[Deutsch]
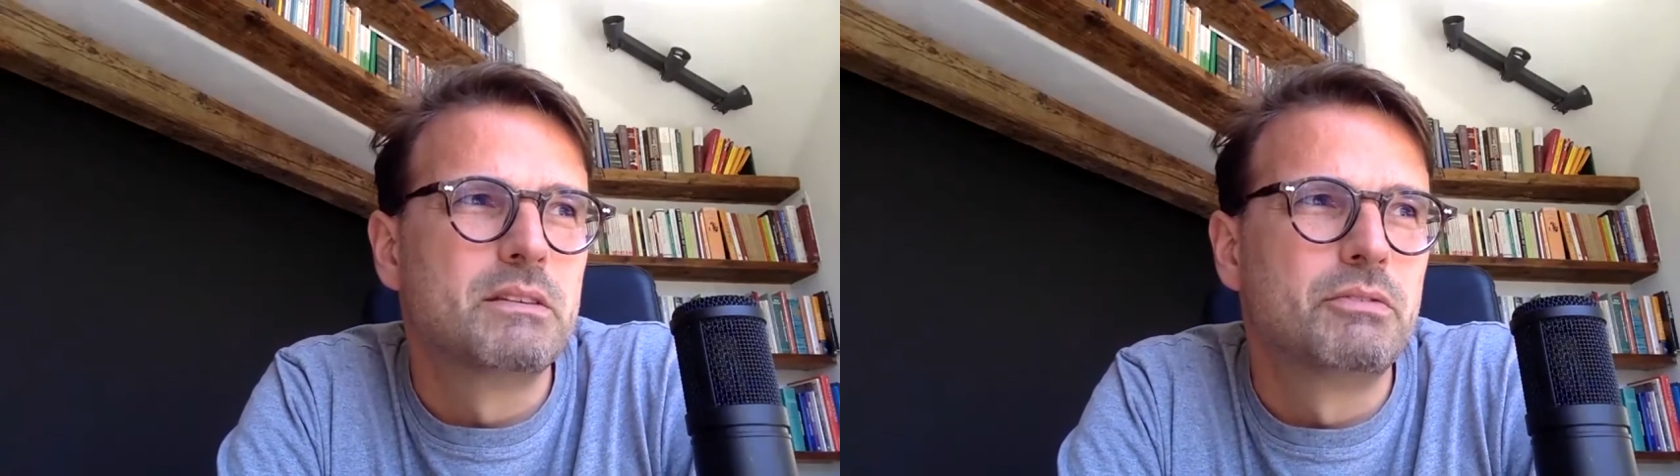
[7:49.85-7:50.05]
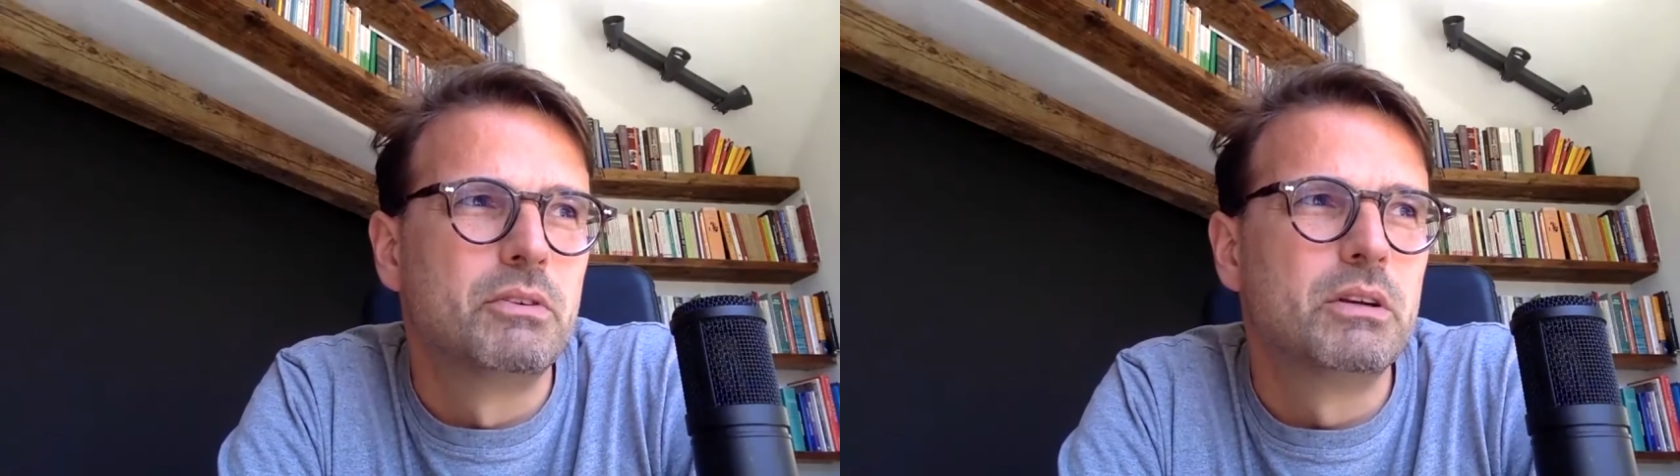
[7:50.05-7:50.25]

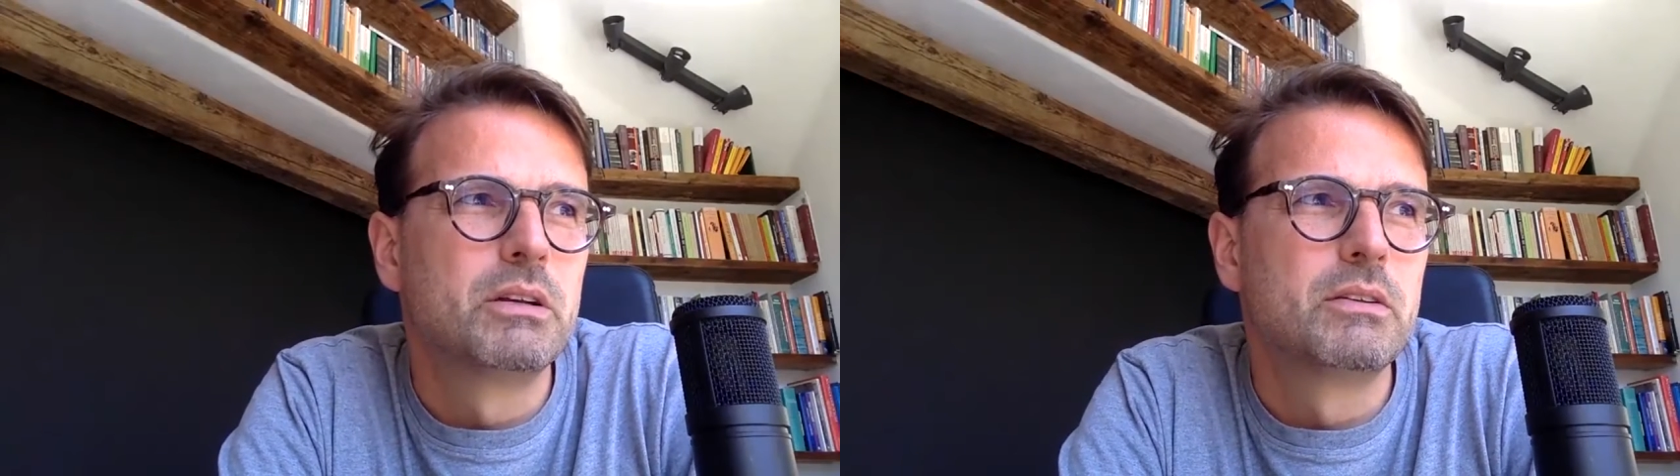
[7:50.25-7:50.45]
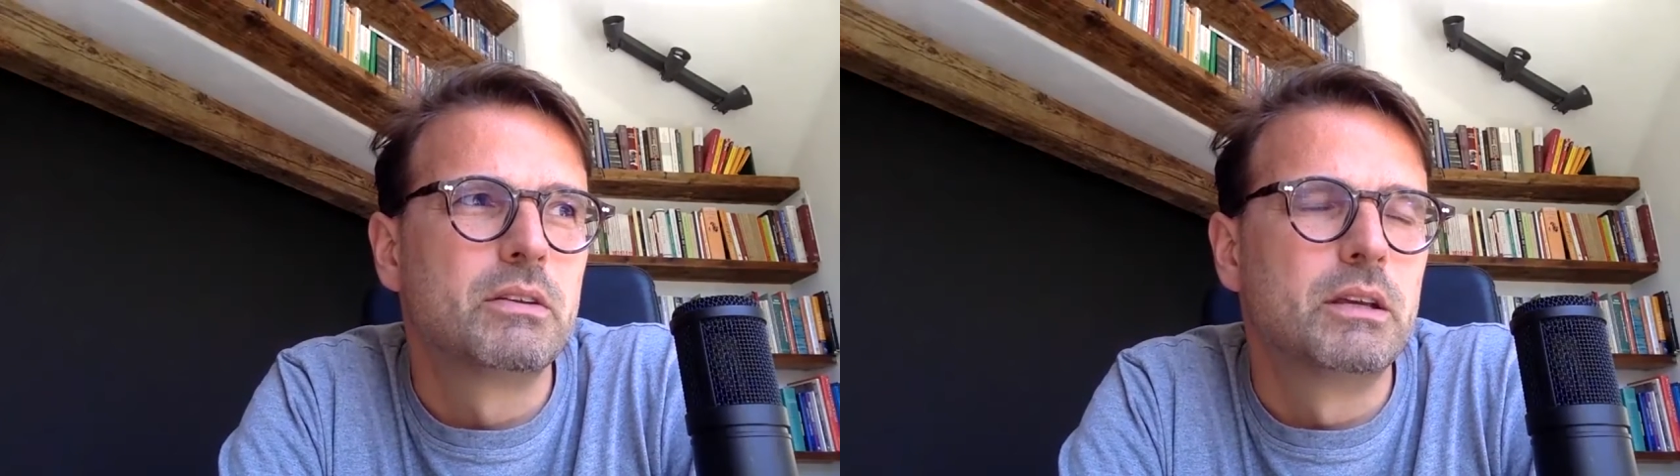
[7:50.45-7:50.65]
Gefühl,
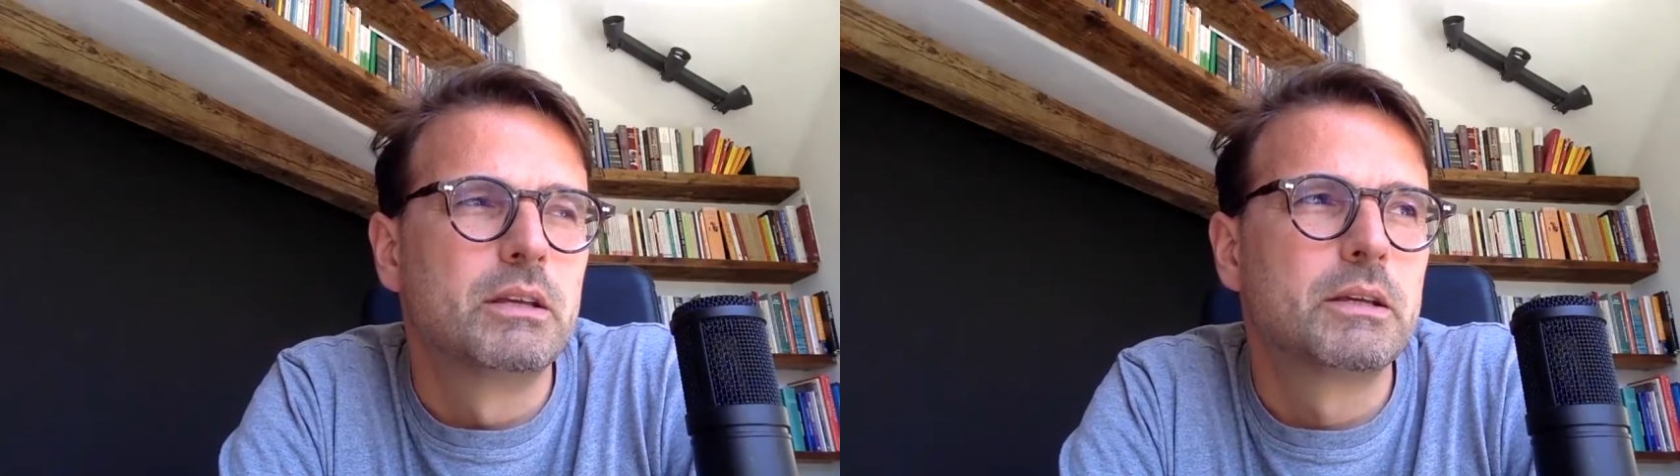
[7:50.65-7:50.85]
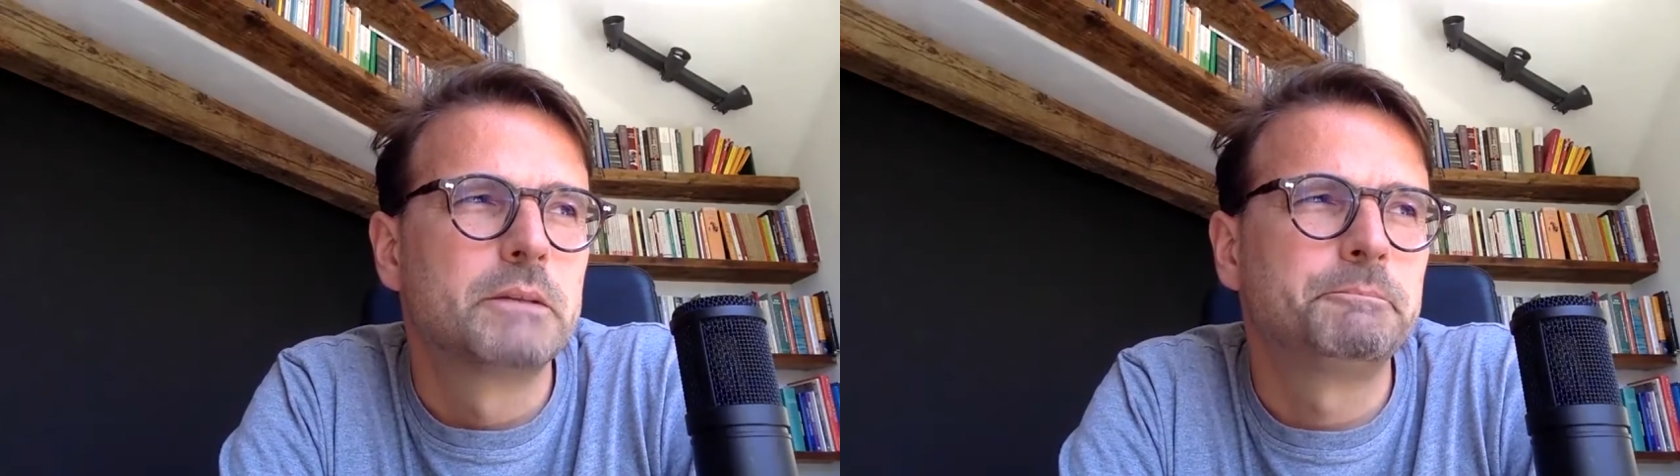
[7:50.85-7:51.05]
dass
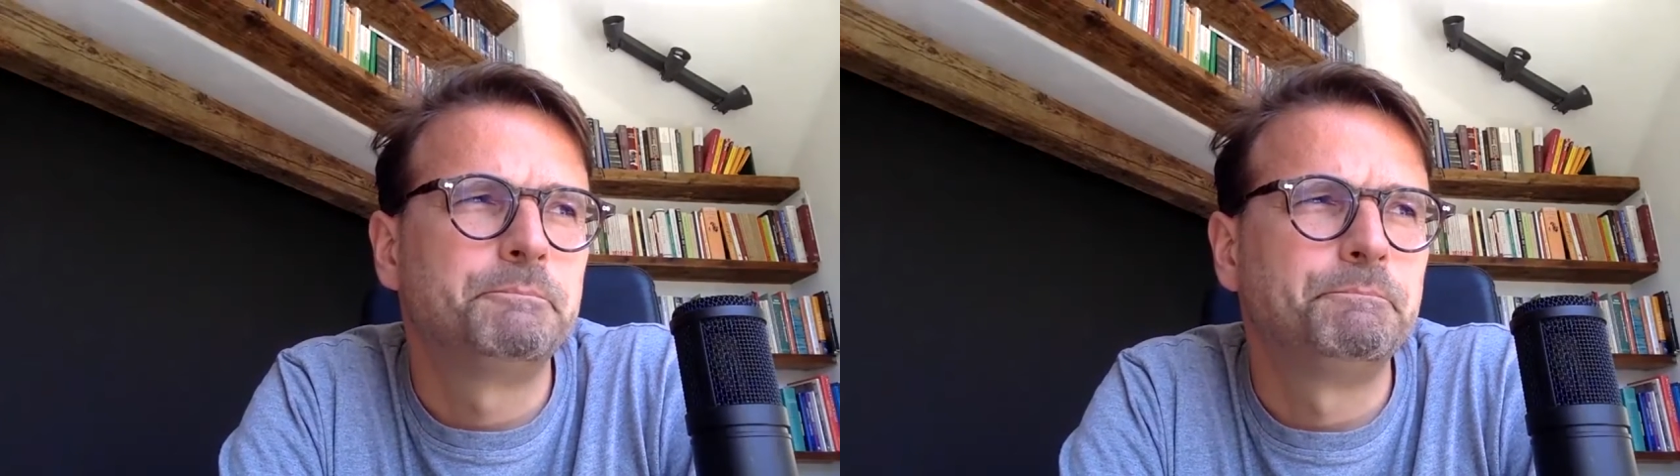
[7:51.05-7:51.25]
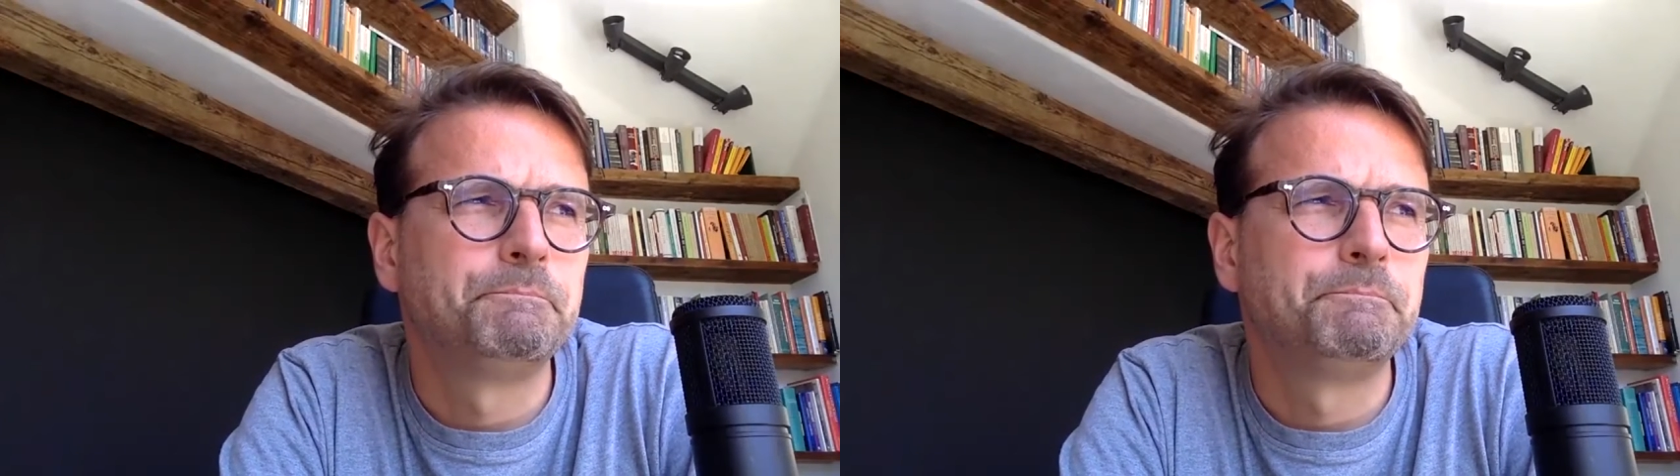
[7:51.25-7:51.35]
ihnen